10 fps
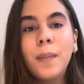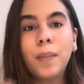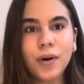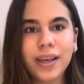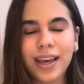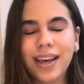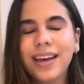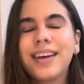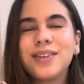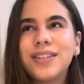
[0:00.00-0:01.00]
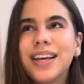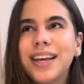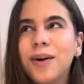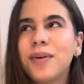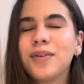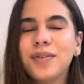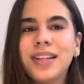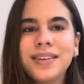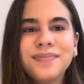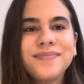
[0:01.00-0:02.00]
Porque eu sei que é uma
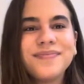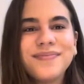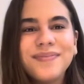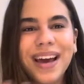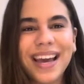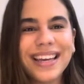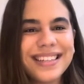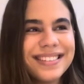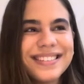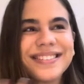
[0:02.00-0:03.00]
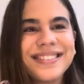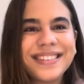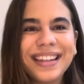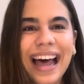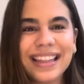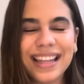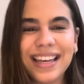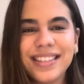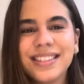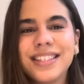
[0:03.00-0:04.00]
dúvida bem
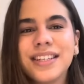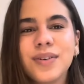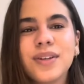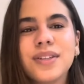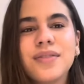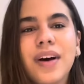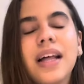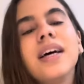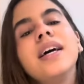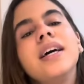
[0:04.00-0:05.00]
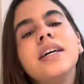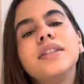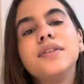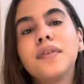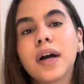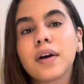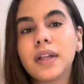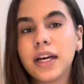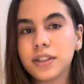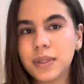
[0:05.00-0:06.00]
latente, assim, quando se fala de
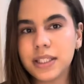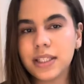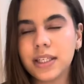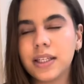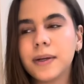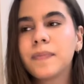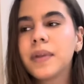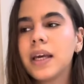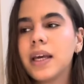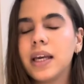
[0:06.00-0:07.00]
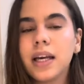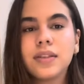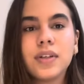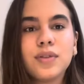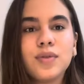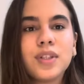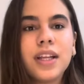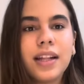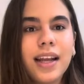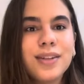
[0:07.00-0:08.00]
faculdade de medicina. E às vezes você
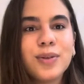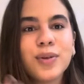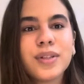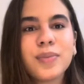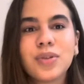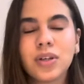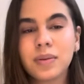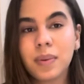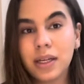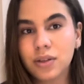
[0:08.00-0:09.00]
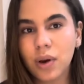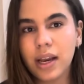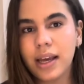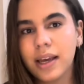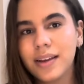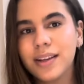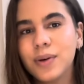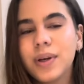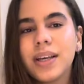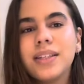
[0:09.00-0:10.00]
tem duas opções para escolher e o
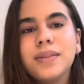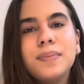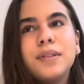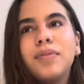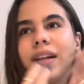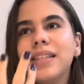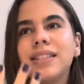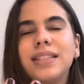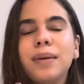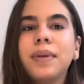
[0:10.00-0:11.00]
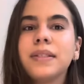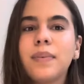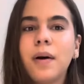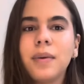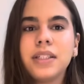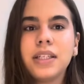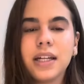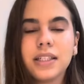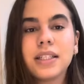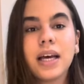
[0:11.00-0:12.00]
que diferencia principalmente
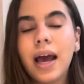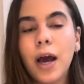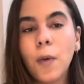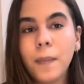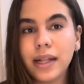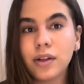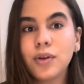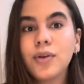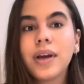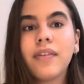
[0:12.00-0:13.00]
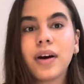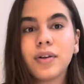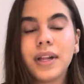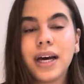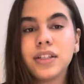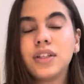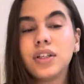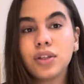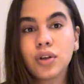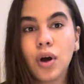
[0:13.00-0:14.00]
elas é o método que a faculdade
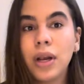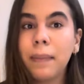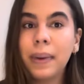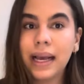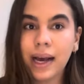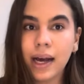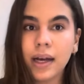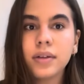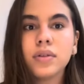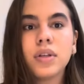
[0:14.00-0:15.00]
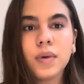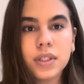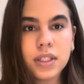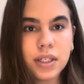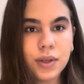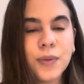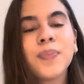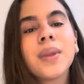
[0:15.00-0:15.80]
escolhe aplicar no seu ensino.